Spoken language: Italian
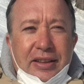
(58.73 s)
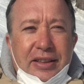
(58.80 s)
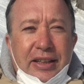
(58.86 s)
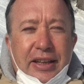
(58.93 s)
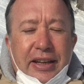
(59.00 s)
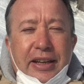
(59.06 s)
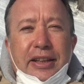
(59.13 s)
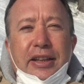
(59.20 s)

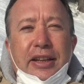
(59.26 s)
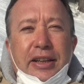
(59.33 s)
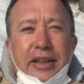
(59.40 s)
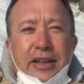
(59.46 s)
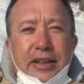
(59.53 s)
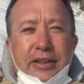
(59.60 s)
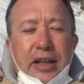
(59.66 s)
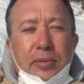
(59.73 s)
di,
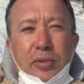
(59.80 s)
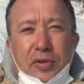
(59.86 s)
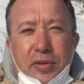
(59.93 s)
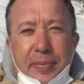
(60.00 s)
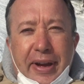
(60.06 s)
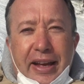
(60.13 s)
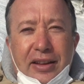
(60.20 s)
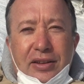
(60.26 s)
di, del
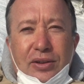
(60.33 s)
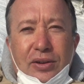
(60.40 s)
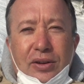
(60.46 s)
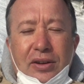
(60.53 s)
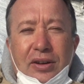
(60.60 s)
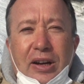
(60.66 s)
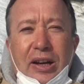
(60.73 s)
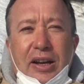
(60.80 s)

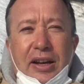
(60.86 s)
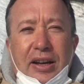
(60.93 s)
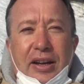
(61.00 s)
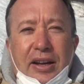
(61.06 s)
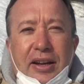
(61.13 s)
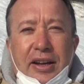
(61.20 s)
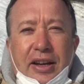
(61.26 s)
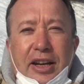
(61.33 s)
movimento,
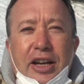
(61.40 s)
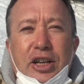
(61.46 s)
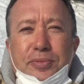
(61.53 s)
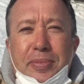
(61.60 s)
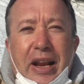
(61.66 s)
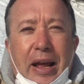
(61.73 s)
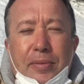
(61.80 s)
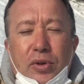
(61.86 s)
eh,
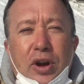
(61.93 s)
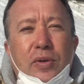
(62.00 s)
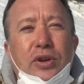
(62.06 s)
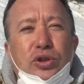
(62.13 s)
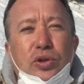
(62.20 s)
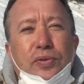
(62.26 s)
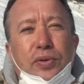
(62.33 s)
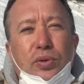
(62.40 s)
speriamo che
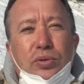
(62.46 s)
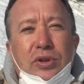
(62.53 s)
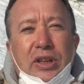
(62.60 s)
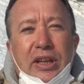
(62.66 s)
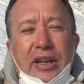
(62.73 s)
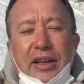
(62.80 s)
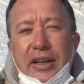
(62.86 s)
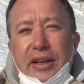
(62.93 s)
questo
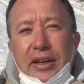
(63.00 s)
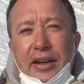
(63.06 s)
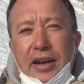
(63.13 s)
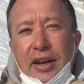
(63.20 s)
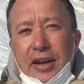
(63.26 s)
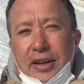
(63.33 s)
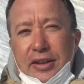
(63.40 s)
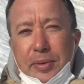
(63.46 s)
frutti
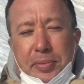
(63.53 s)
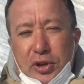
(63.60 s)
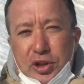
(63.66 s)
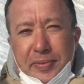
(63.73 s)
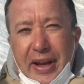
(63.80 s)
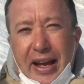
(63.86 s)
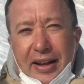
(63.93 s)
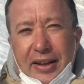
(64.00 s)
nei prossimi